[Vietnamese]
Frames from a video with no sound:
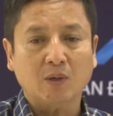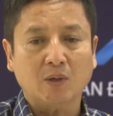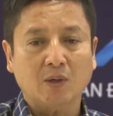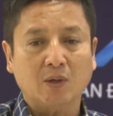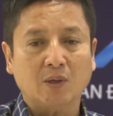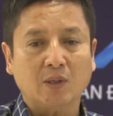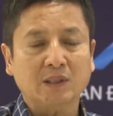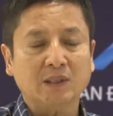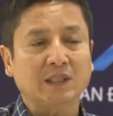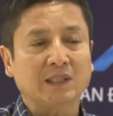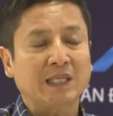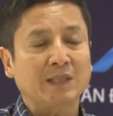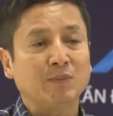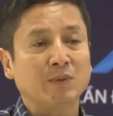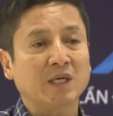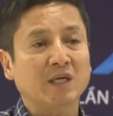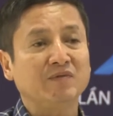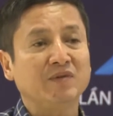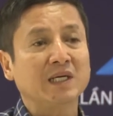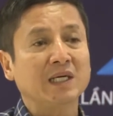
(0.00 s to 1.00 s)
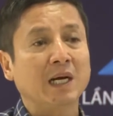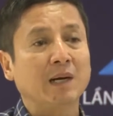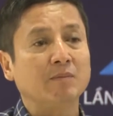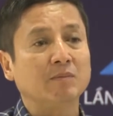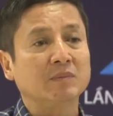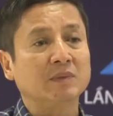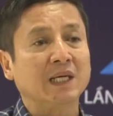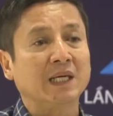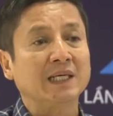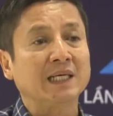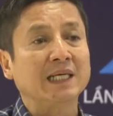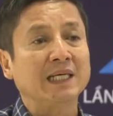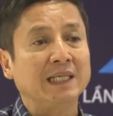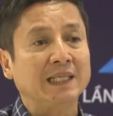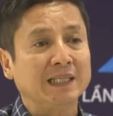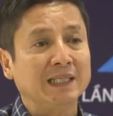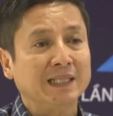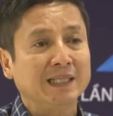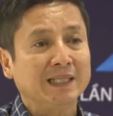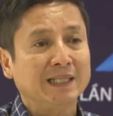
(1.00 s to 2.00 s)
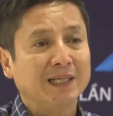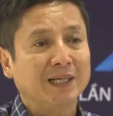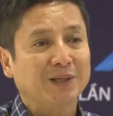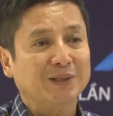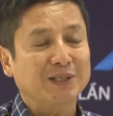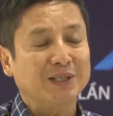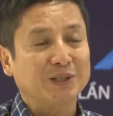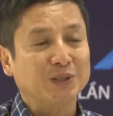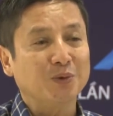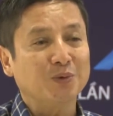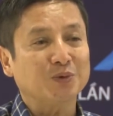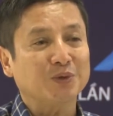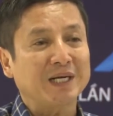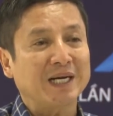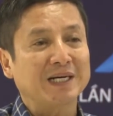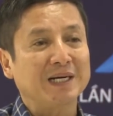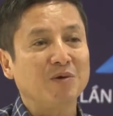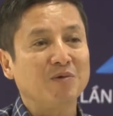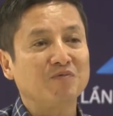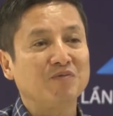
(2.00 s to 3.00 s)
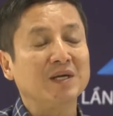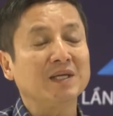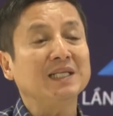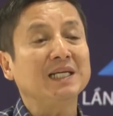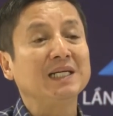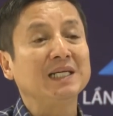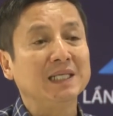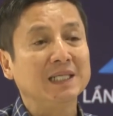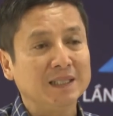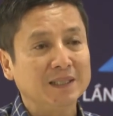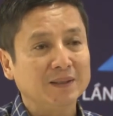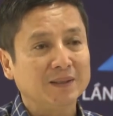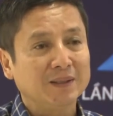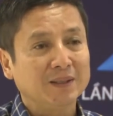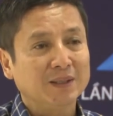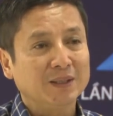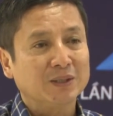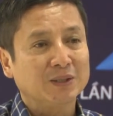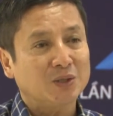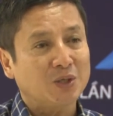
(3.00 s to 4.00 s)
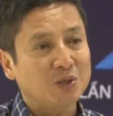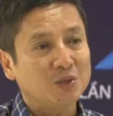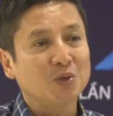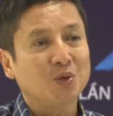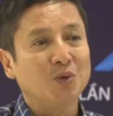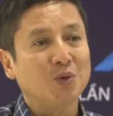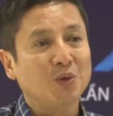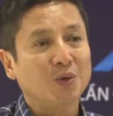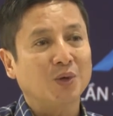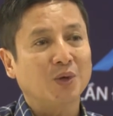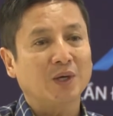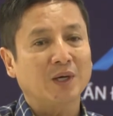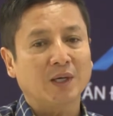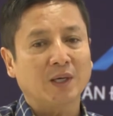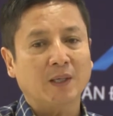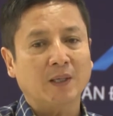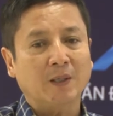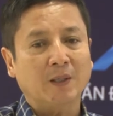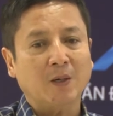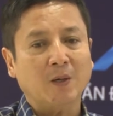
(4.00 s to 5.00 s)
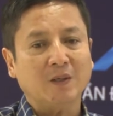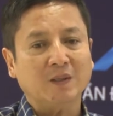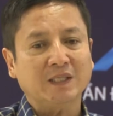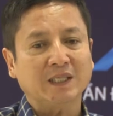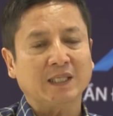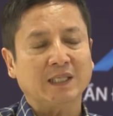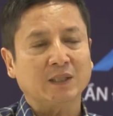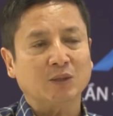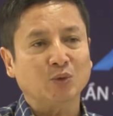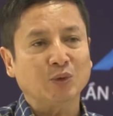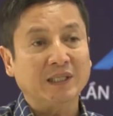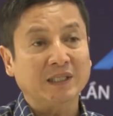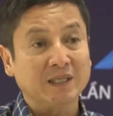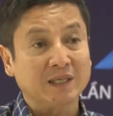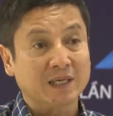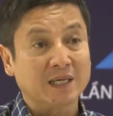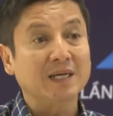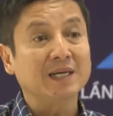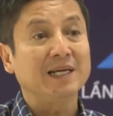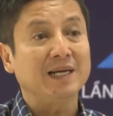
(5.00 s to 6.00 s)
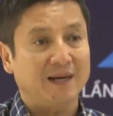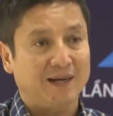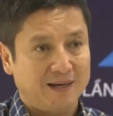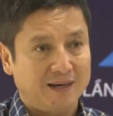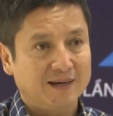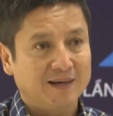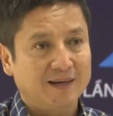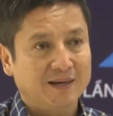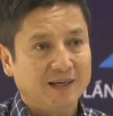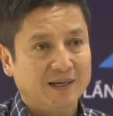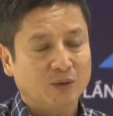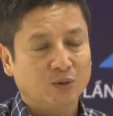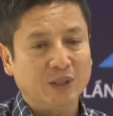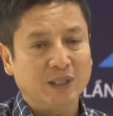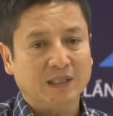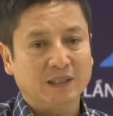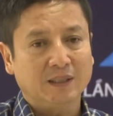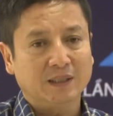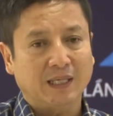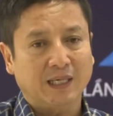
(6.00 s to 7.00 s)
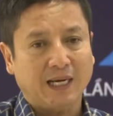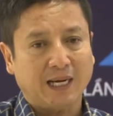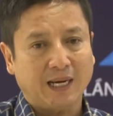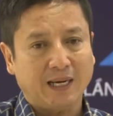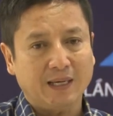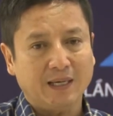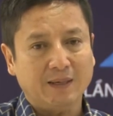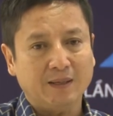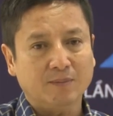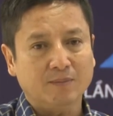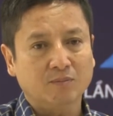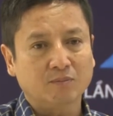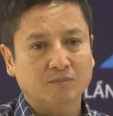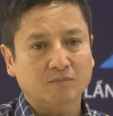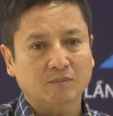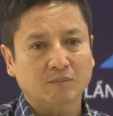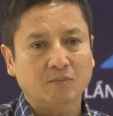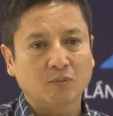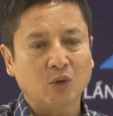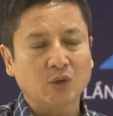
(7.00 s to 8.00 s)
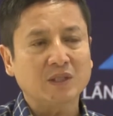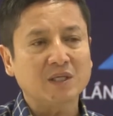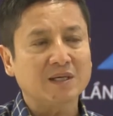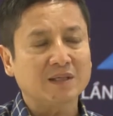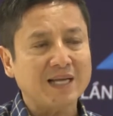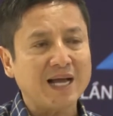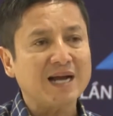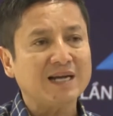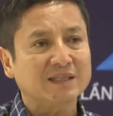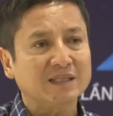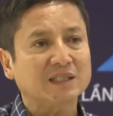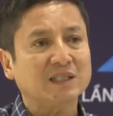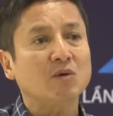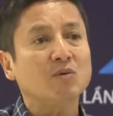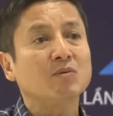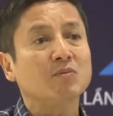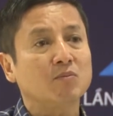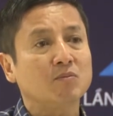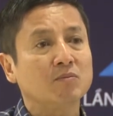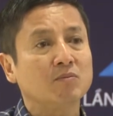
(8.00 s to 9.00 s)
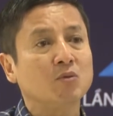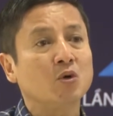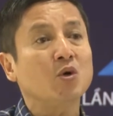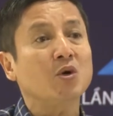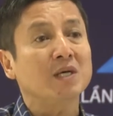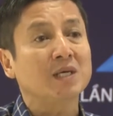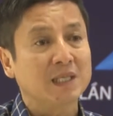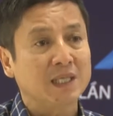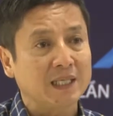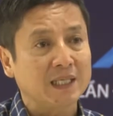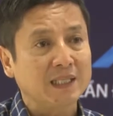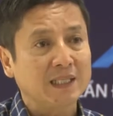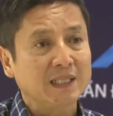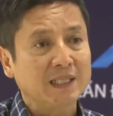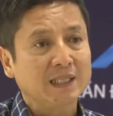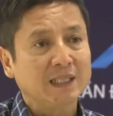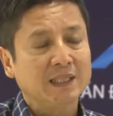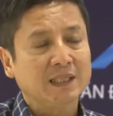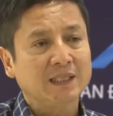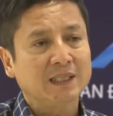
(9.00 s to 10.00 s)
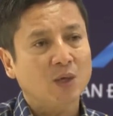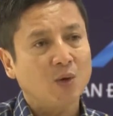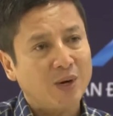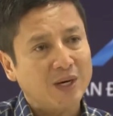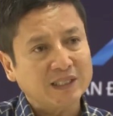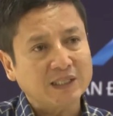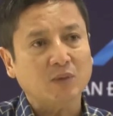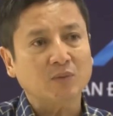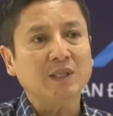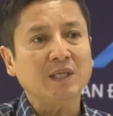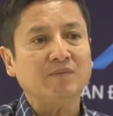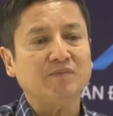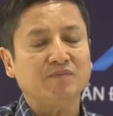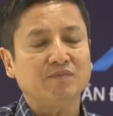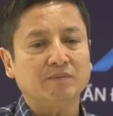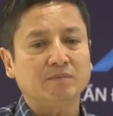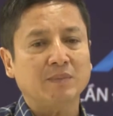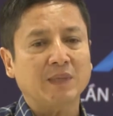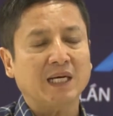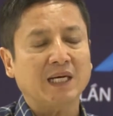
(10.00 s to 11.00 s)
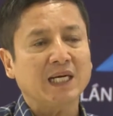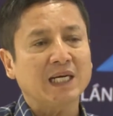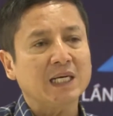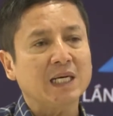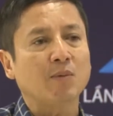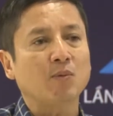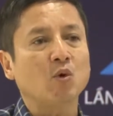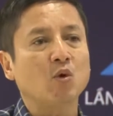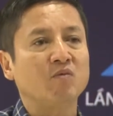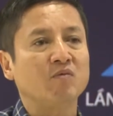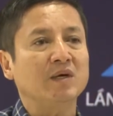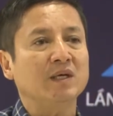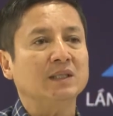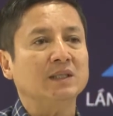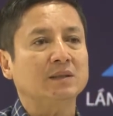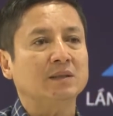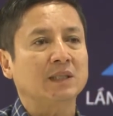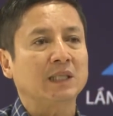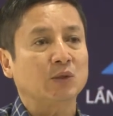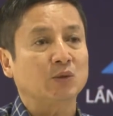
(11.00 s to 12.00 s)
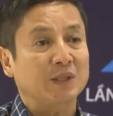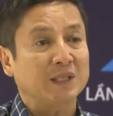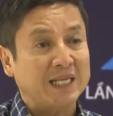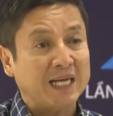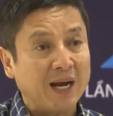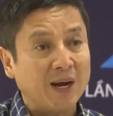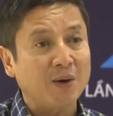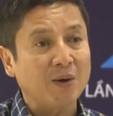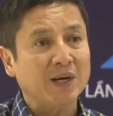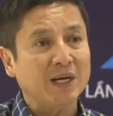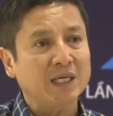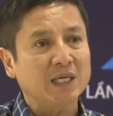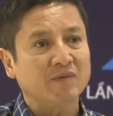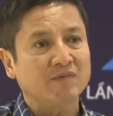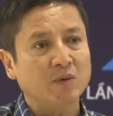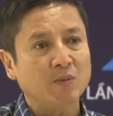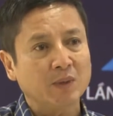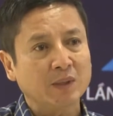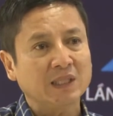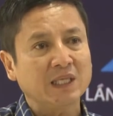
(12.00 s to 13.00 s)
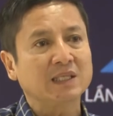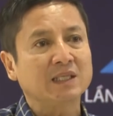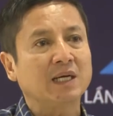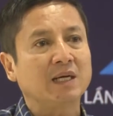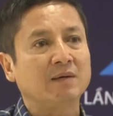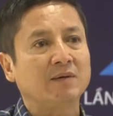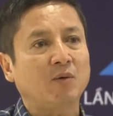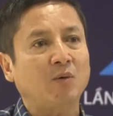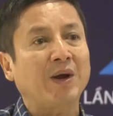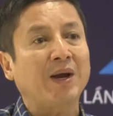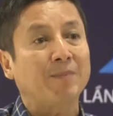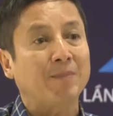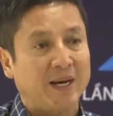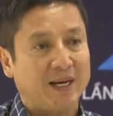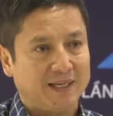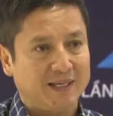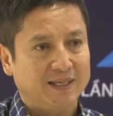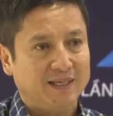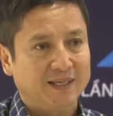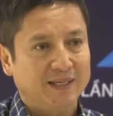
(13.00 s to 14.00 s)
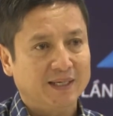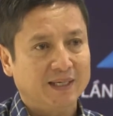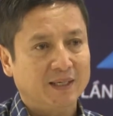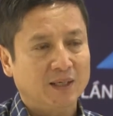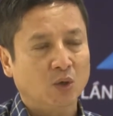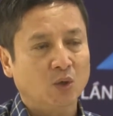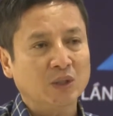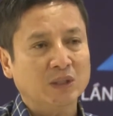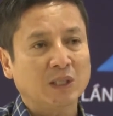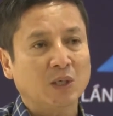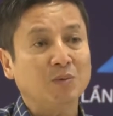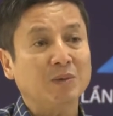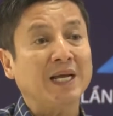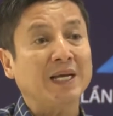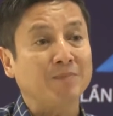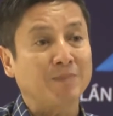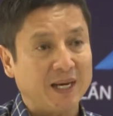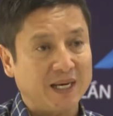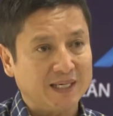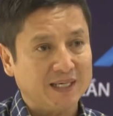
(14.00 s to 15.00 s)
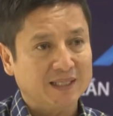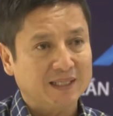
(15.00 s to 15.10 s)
nó trở thành một cái viên ngậm thần kỳ có thể giúp cho đàn ông vững tin hơn cho dù uh, nó có thể tùy từng cơ địa tùy từng cái mối tương tác giữa trong mỗi con người nhưng quan trọng nhất bạn kết hợp cùng với thể thể thao kết hợp với một tinh thần khỏe mạnh lối sống lành mạnh